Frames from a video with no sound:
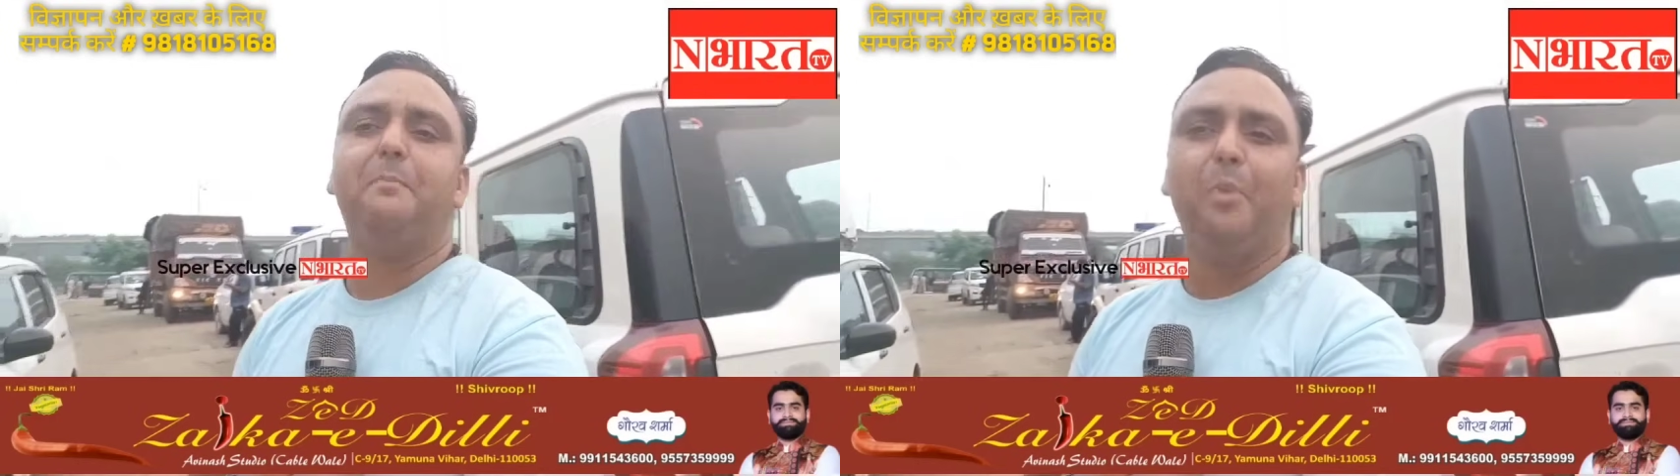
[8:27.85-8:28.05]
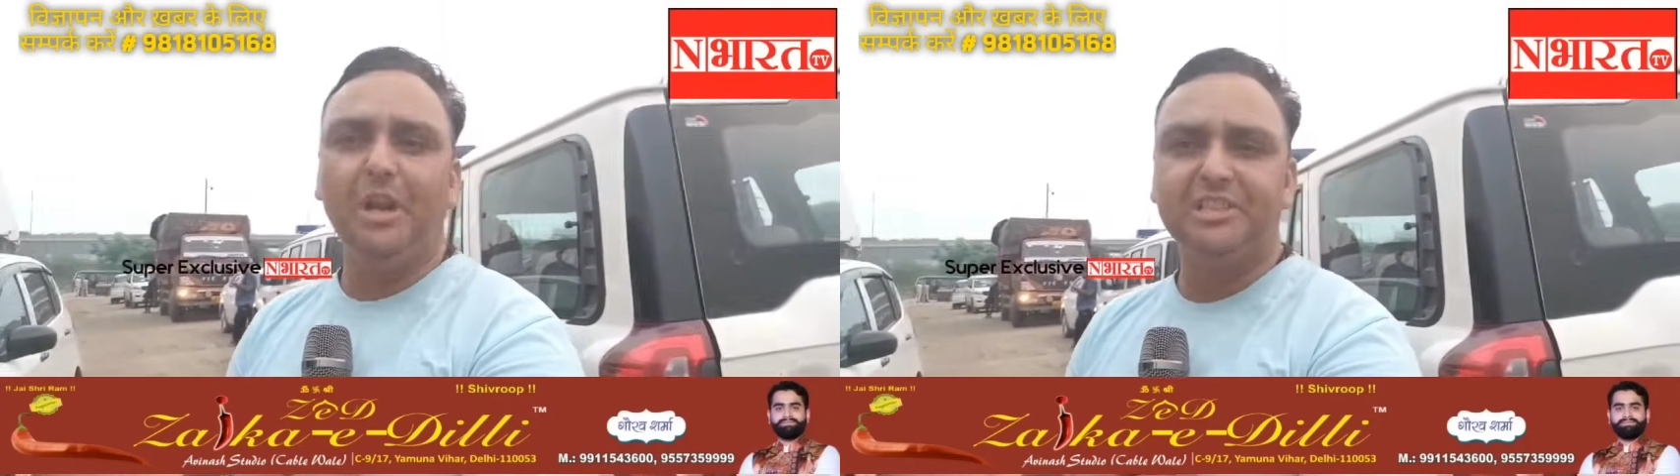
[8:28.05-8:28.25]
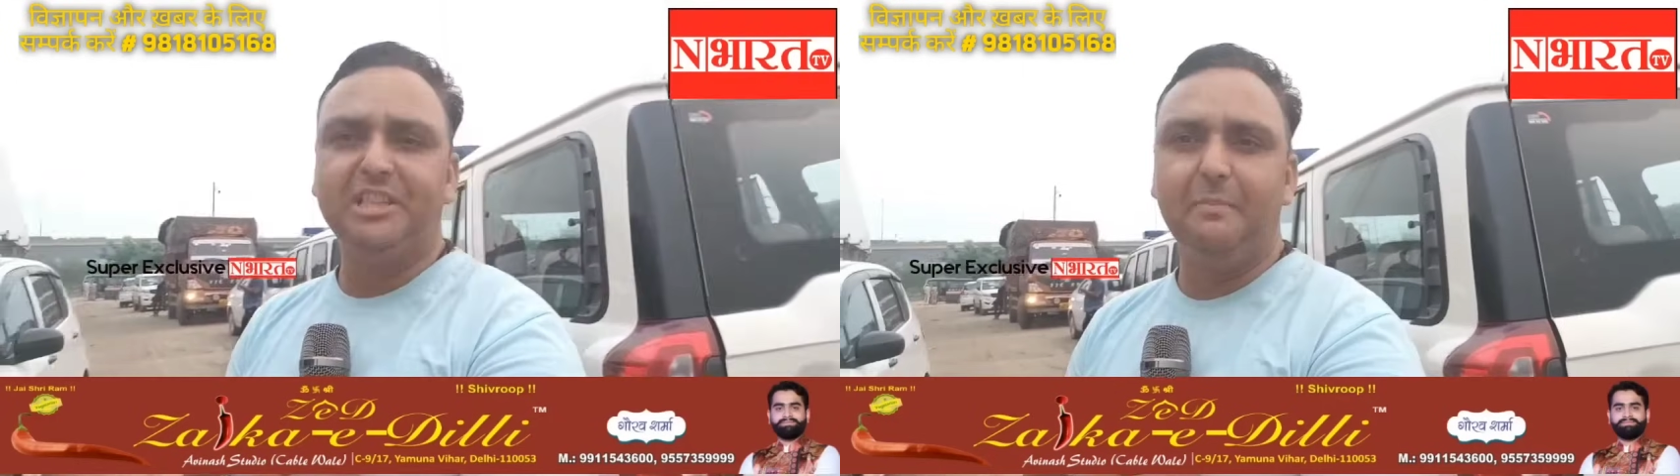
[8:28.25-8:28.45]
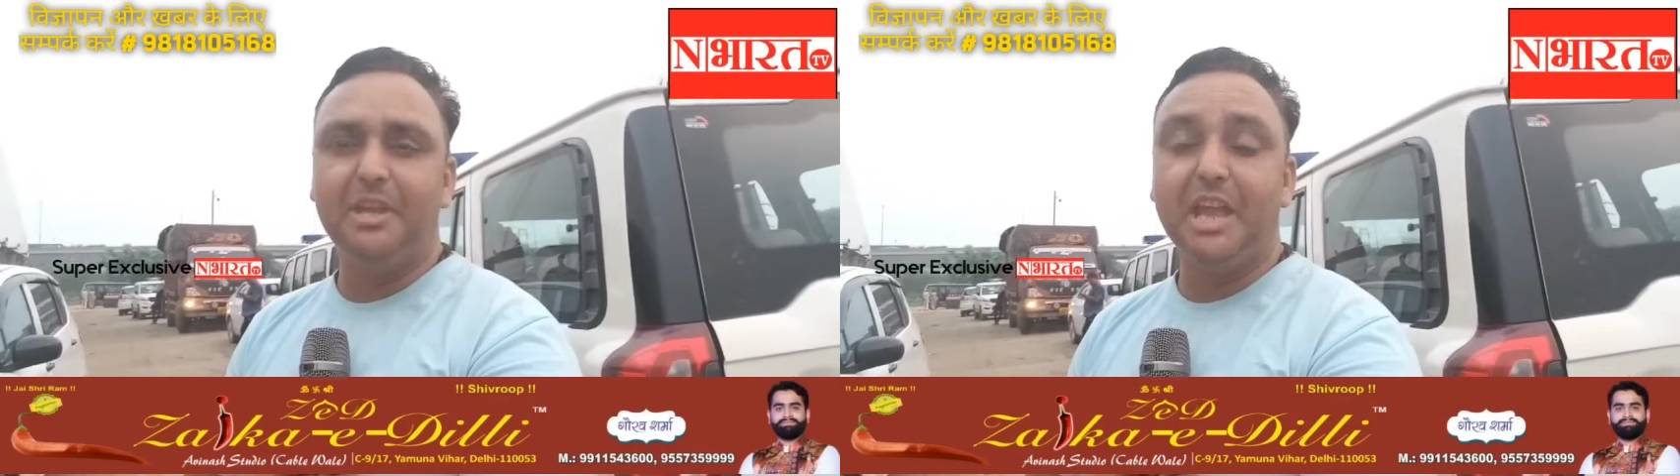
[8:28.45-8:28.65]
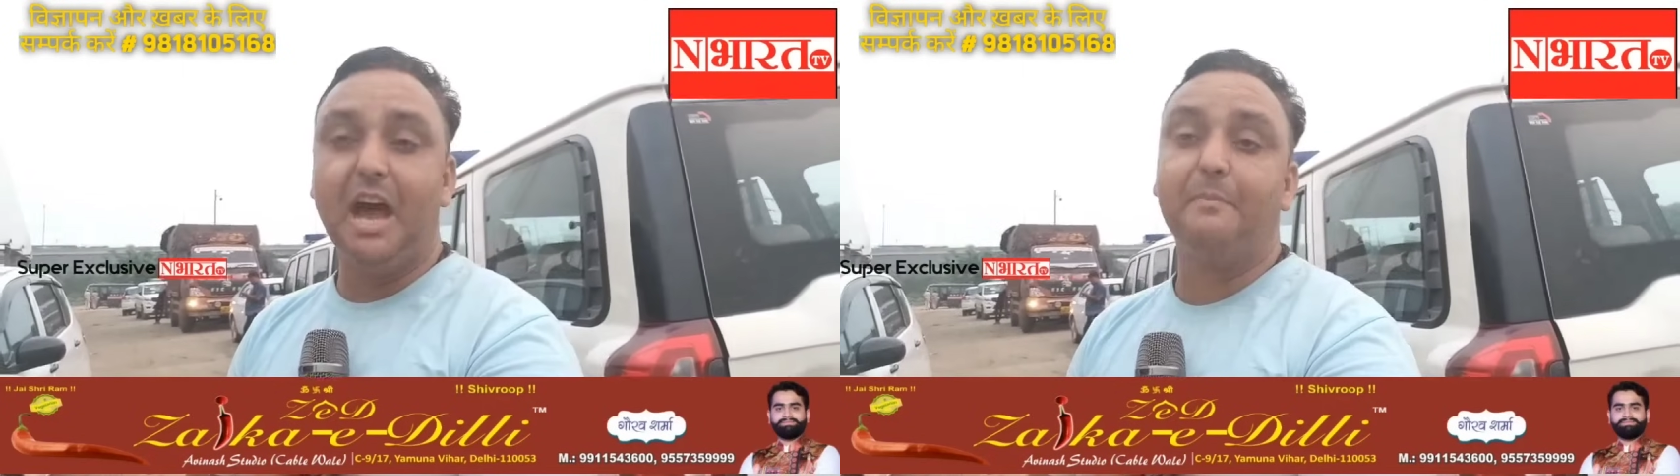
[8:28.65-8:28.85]
कि पुलिस
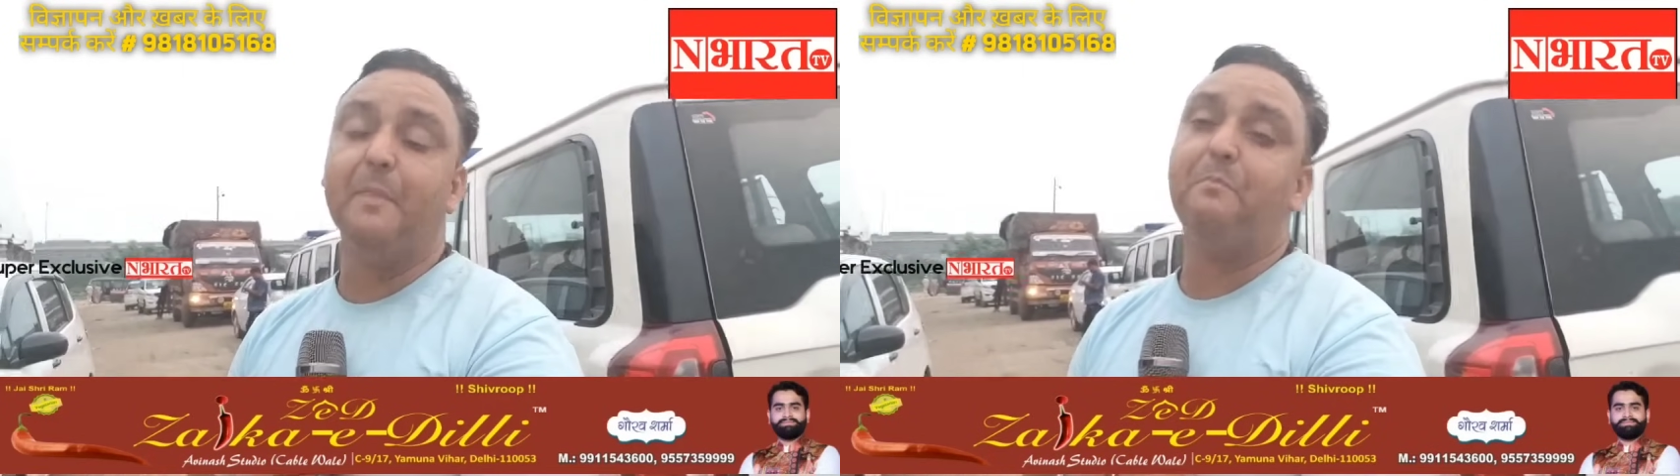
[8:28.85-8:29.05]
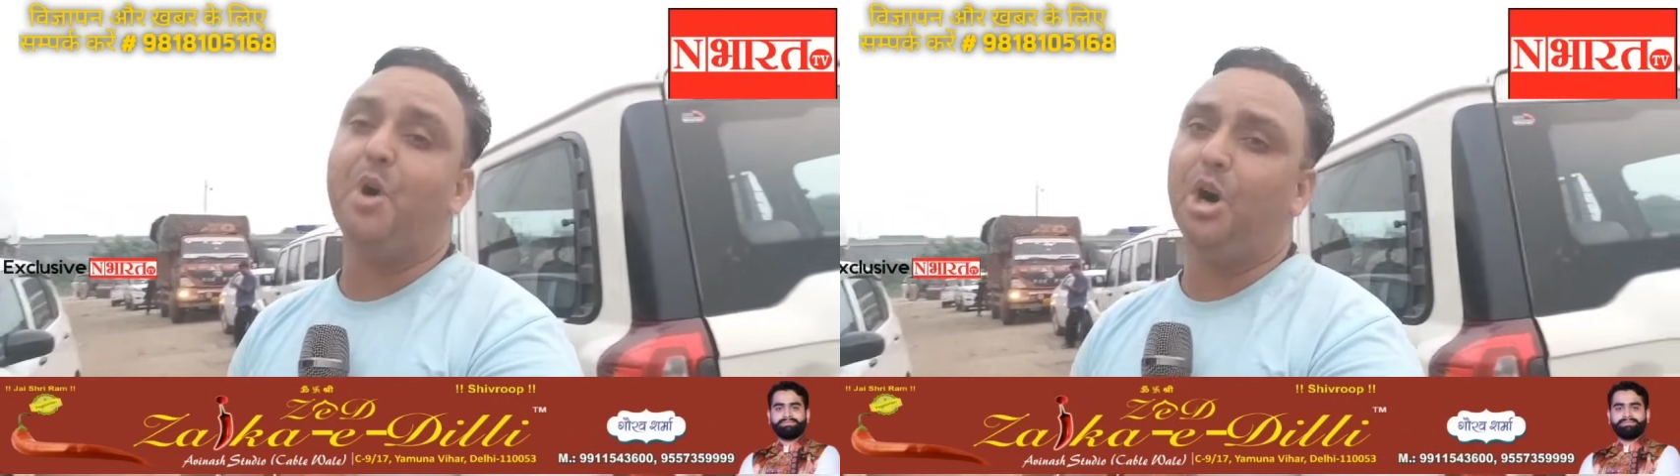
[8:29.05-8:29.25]
ने भी यहाँ पे